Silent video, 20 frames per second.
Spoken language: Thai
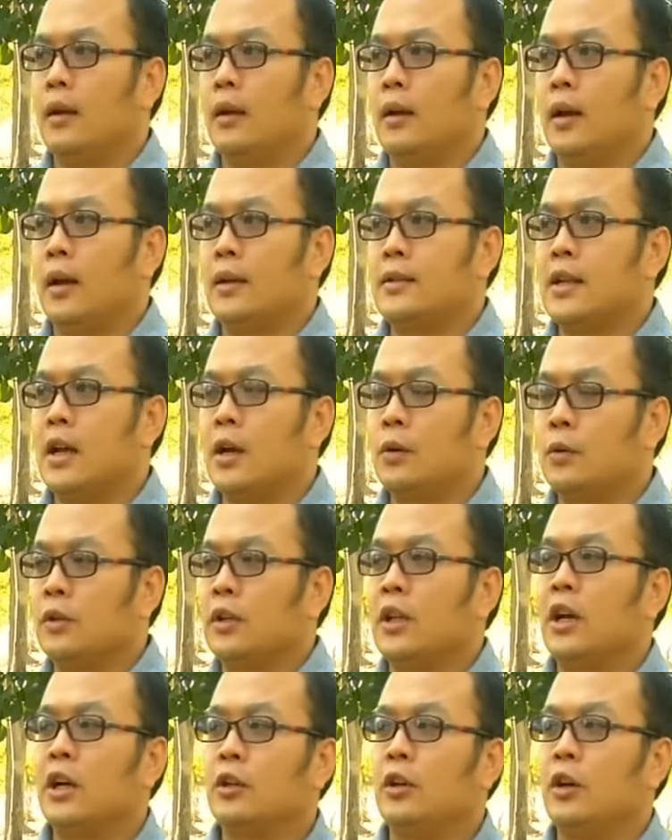อาจจะคน
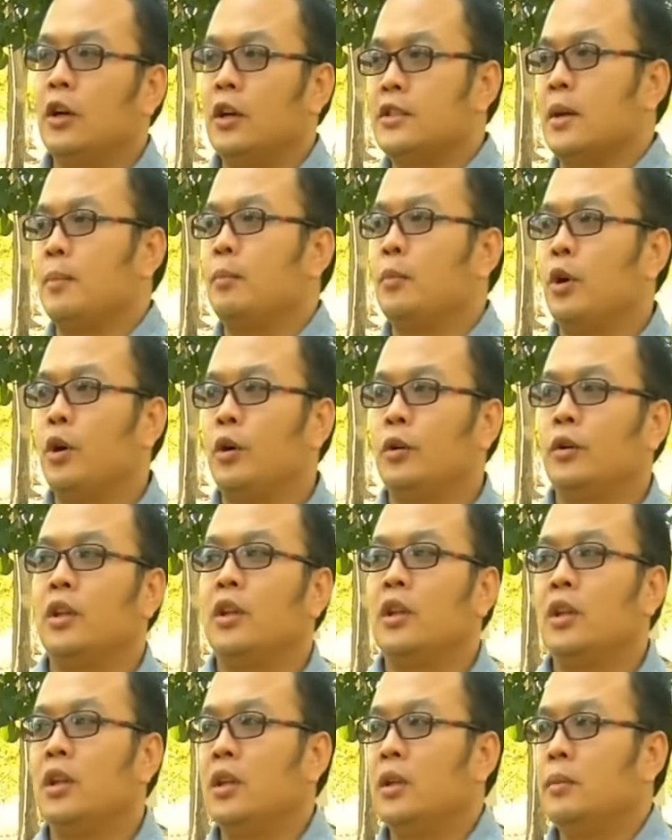ข้างนอกอาจจะมอง
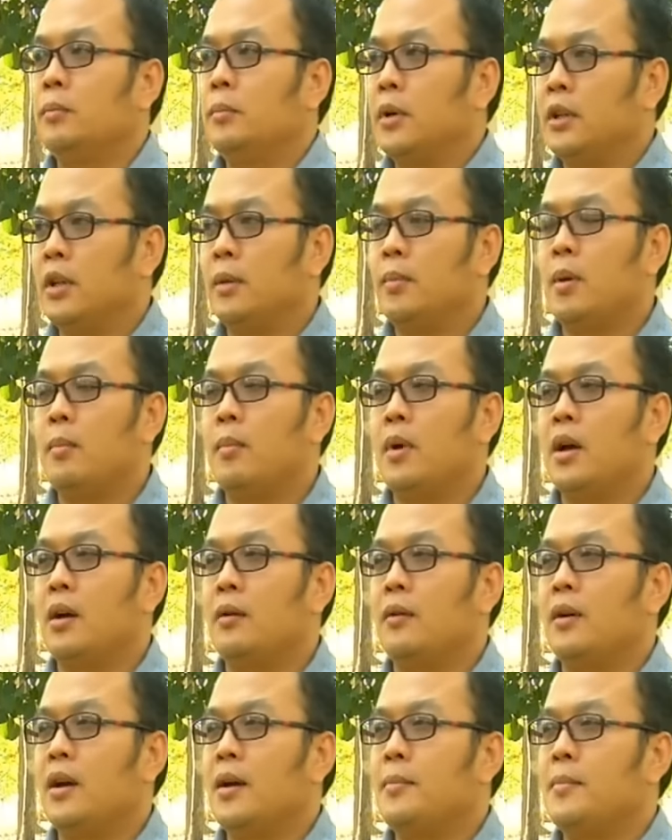ที่ประเทศพม่า
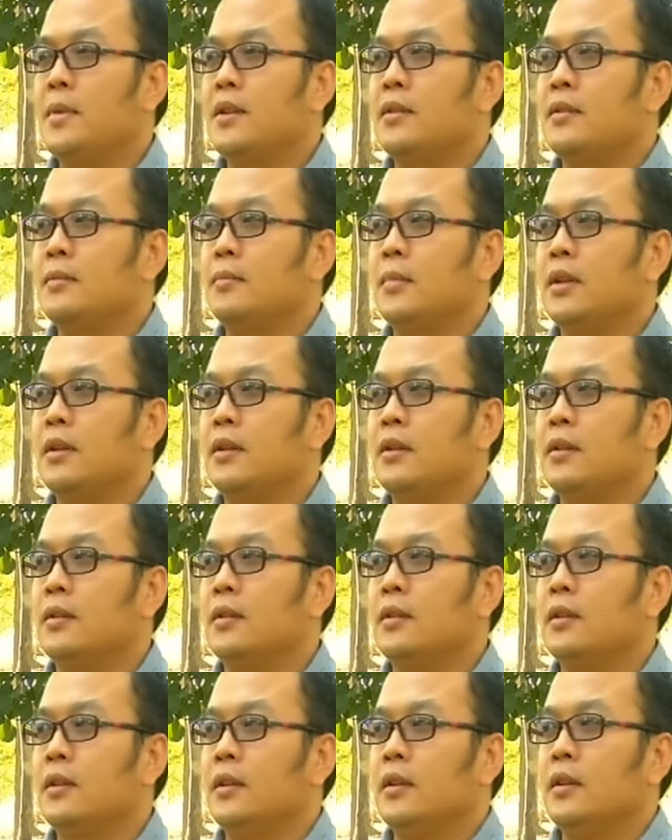ว่ามันมัน
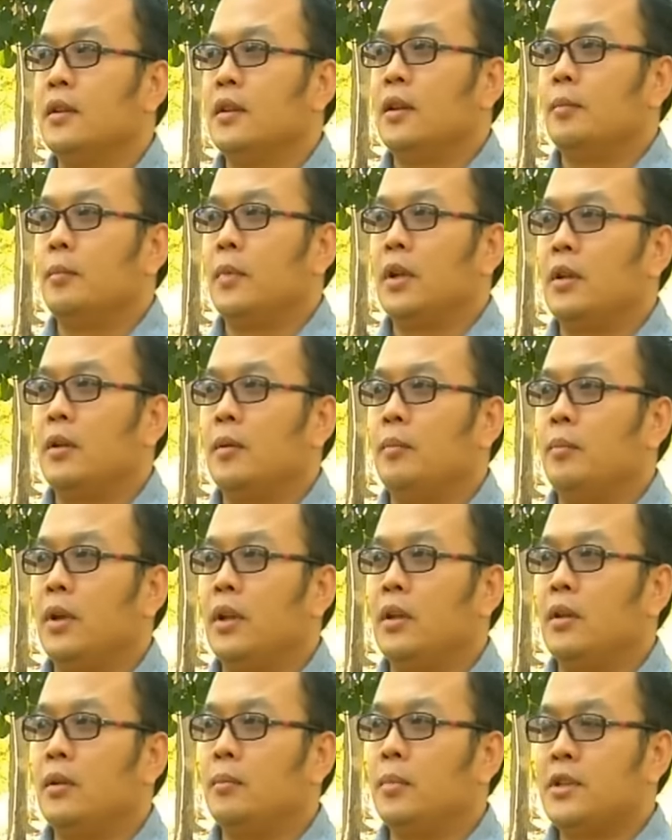มันเป็น
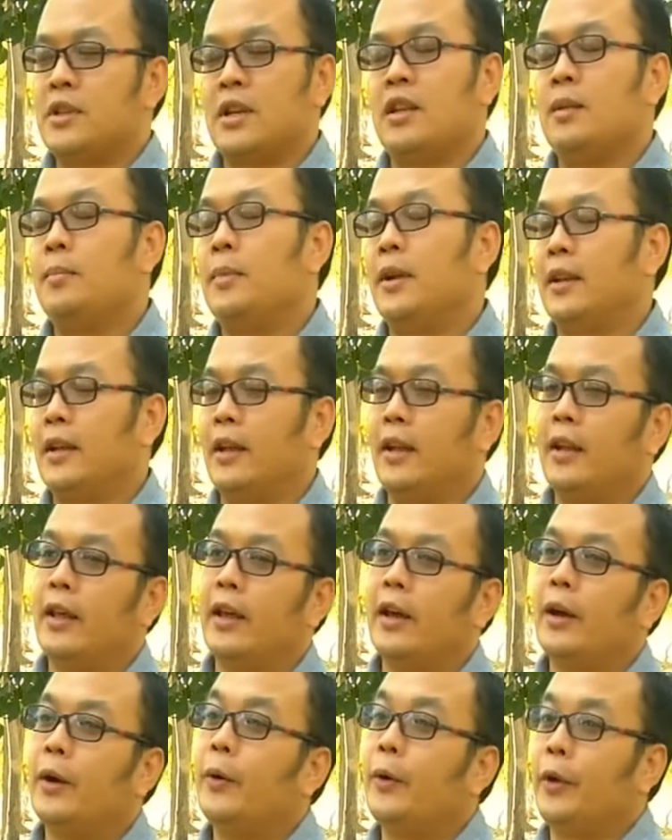ประชาธิปไตยแล้
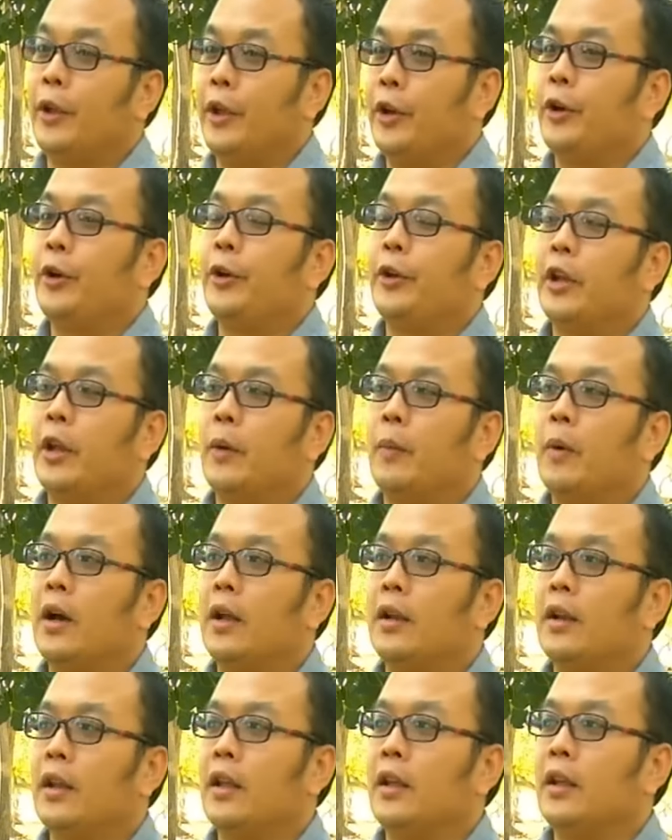วอย่างเงี้ยเนาะแต่ว่า
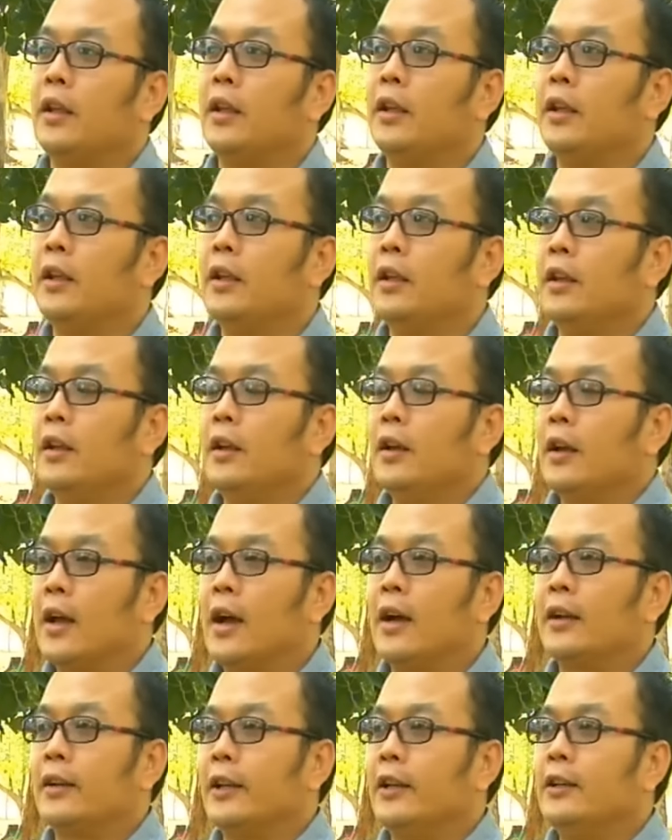ในข้าง
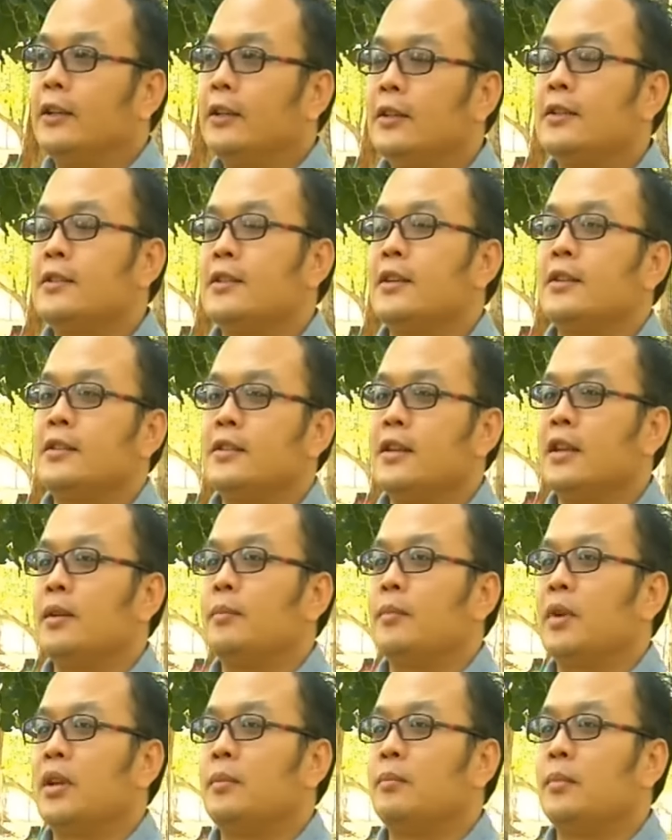ใน ลึก ๆ จริงๆ
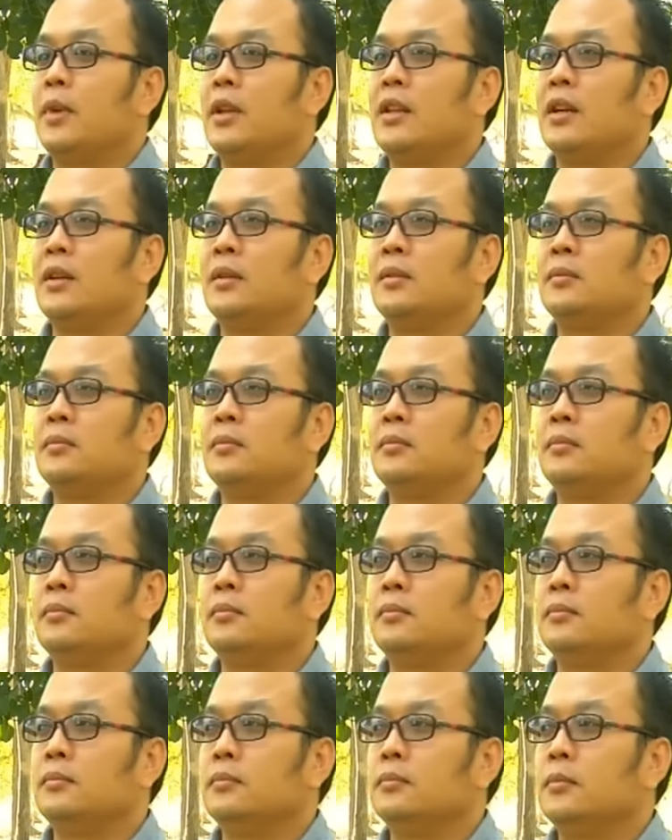มันมันยัง
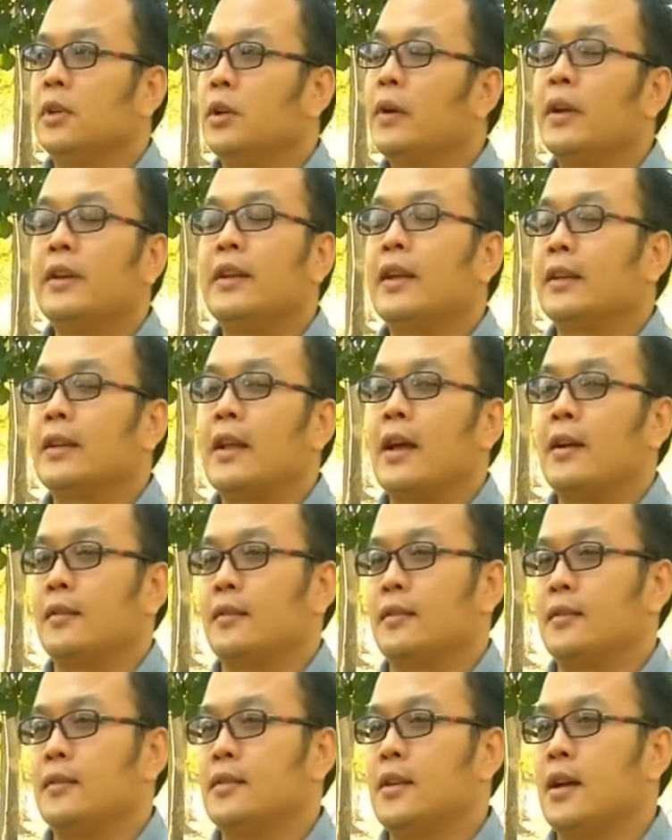ไม่ค่อยแตกต่าง
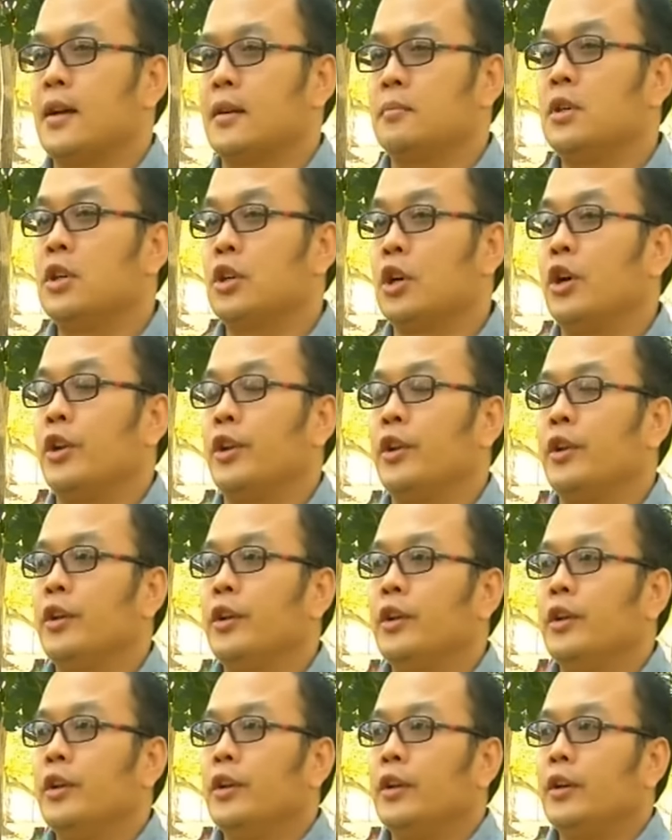จากเมื่อก่อน
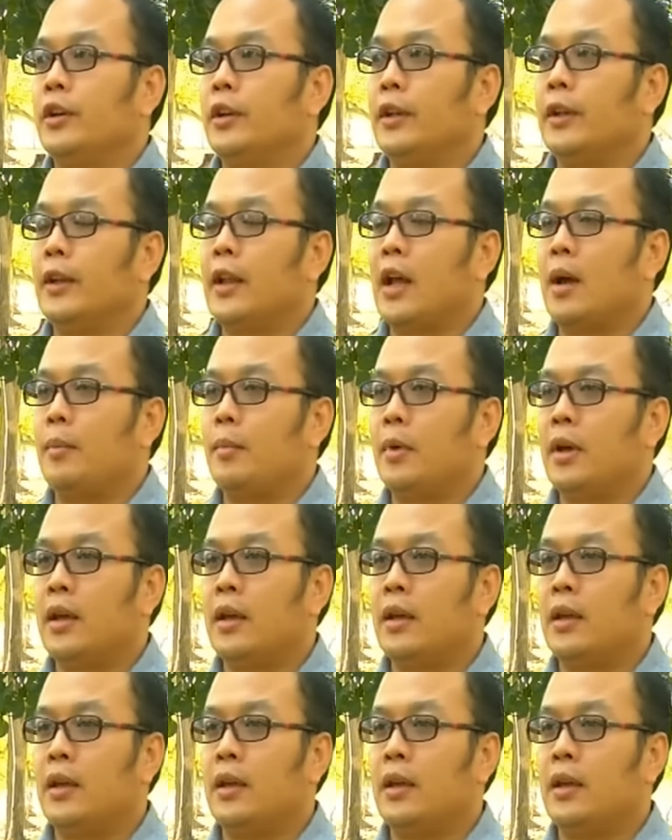ก็เลยทำให้